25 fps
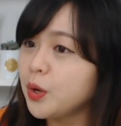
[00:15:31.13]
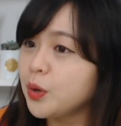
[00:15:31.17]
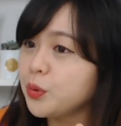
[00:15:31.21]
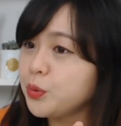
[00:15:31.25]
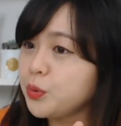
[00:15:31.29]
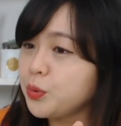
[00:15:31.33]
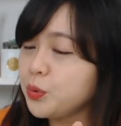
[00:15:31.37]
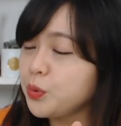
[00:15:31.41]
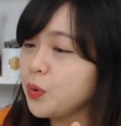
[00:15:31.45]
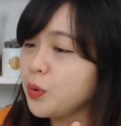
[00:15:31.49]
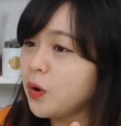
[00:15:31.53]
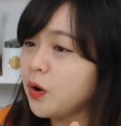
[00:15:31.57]

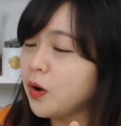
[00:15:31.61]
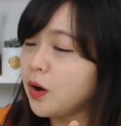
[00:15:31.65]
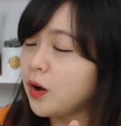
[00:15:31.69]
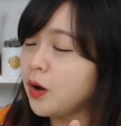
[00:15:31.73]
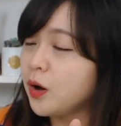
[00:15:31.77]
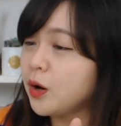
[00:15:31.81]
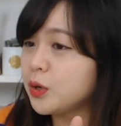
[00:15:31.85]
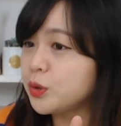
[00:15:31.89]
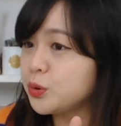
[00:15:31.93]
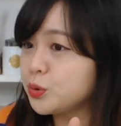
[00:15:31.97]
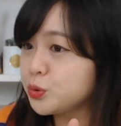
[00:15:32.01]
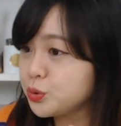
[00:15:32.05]

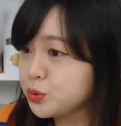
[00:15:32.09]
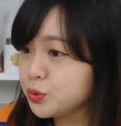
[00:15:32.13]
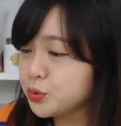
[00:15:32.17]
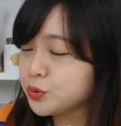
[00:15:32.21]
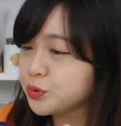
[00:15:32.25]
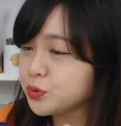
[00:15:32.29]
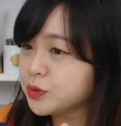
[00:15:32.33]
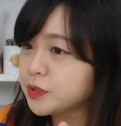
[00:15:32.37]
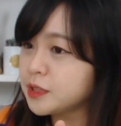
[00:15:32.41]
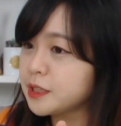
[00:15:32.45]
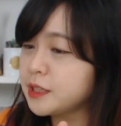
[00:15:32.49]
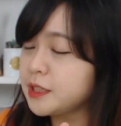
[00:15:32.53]

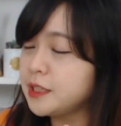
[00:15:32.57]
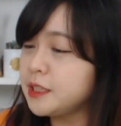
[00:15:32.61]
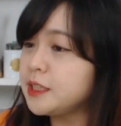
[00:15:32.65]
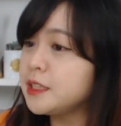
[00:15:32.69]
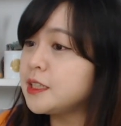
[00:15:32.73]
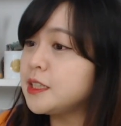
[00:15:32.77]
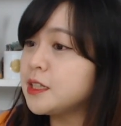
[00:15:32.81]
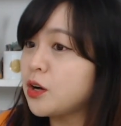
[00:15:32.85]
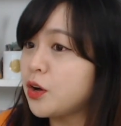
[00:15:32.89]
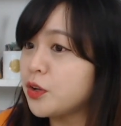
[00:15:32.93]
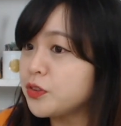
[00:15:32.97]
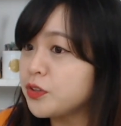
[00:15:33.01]
꾸어루 그래서
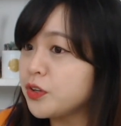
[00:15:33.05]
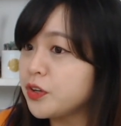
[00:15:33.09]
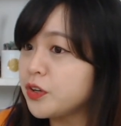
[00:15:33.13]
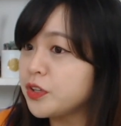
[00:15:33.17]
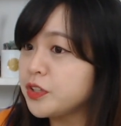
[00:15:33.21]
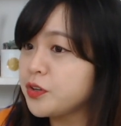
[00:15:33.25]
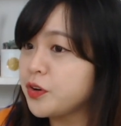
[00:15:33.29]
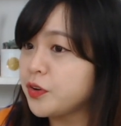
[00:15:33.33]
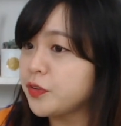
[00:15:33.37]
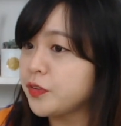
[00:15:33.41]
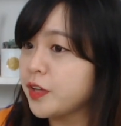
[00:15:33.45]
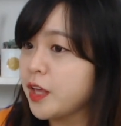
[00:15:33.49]
길을
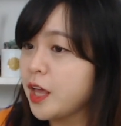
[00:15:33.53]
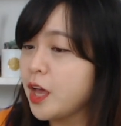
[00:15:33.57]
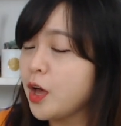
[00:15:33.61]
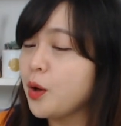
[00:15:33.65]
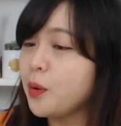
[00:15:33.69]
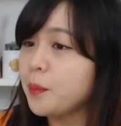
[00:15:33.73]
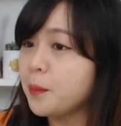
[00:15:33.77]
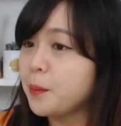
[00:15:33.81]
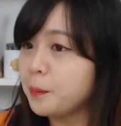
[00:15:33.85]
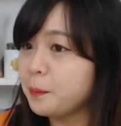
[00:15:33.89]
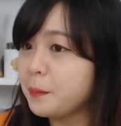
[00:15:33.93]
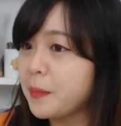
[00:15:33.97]
건너는 건데요
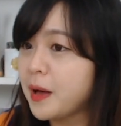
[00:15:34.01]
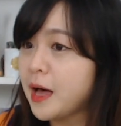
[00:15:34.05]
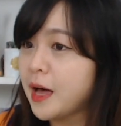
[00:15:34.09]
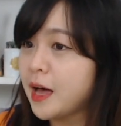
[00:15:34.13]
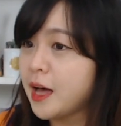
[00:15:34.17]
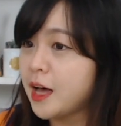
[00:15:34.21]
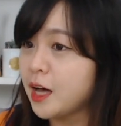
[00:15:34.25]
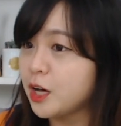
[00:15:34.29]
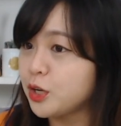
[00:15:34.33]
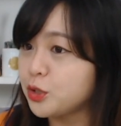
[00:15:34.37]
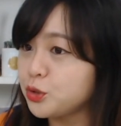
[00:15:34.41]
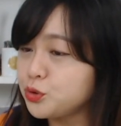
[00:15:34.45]

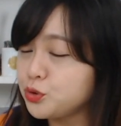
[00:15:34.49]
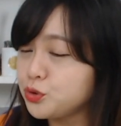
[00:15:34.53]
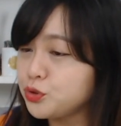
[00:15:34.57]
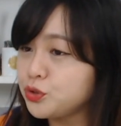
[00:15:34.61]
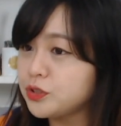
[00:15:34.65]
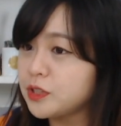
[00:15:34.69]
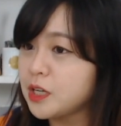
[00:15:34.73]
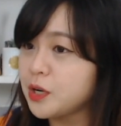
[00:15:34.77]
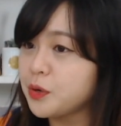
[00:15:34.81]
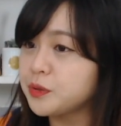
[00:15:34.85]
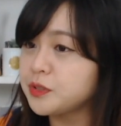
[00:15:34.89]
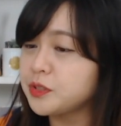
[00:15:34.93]

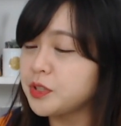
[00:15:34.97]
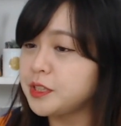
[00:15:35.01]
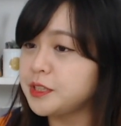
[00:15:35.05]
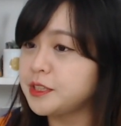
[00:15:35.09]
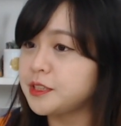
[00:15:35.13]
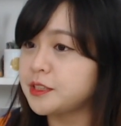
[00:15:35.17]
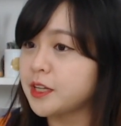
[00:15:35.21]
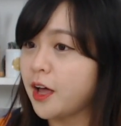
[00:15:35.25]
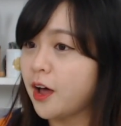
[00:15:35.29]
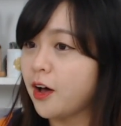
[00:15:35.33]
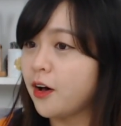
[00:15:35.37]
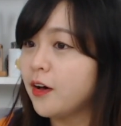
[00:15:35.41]
마루라고 써
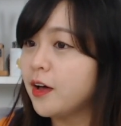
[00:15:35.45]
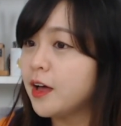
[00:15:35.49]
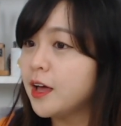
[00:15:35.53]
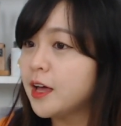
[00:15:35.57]
있어요